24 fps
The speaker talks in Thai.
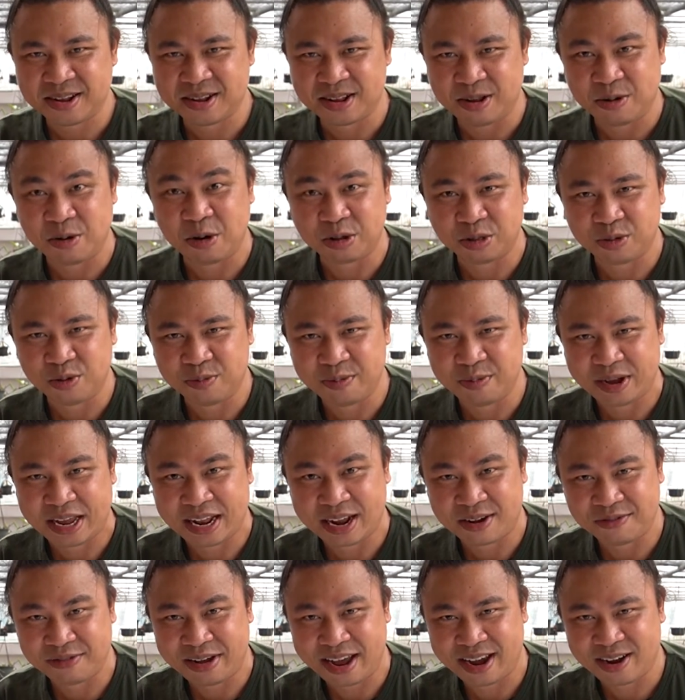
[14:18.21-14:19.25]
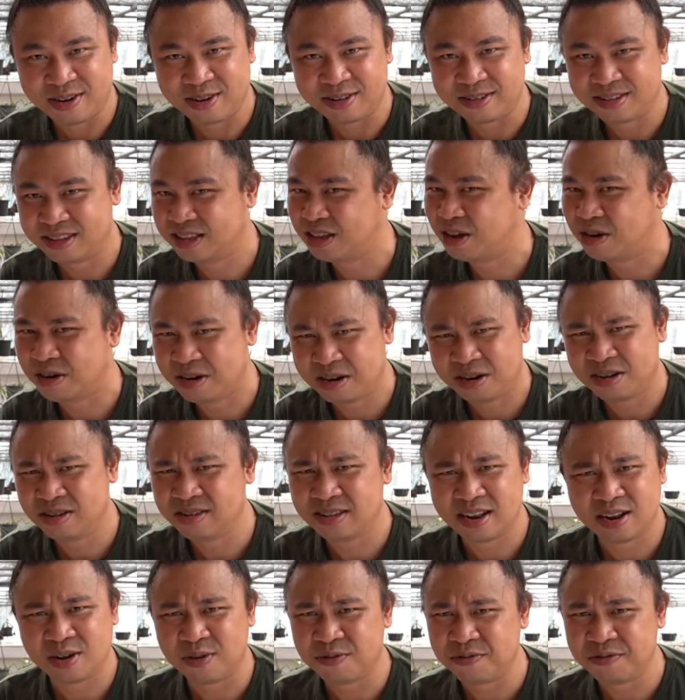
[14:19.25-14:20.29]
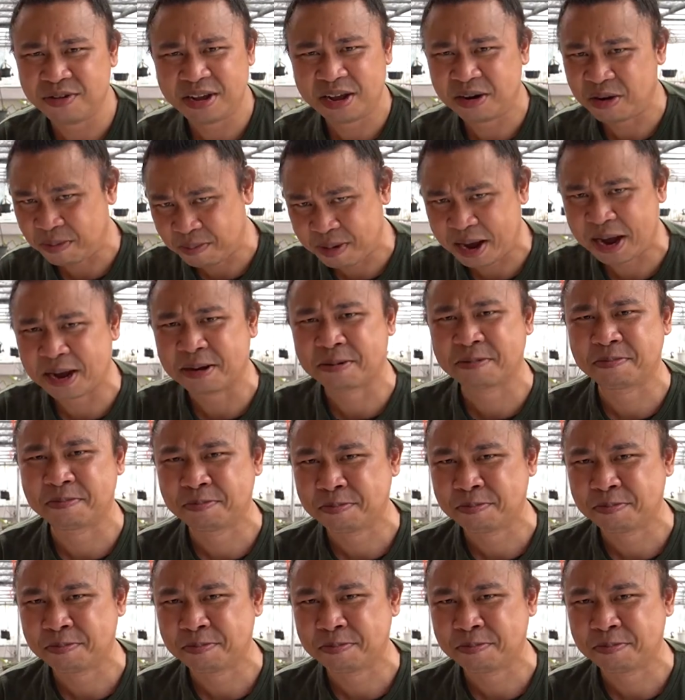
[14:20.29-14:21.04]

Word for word: เดี๋ยวขอตัวไปกินกาแฟก่อนสำหรับเสร็จกาแฟอร่อยมาก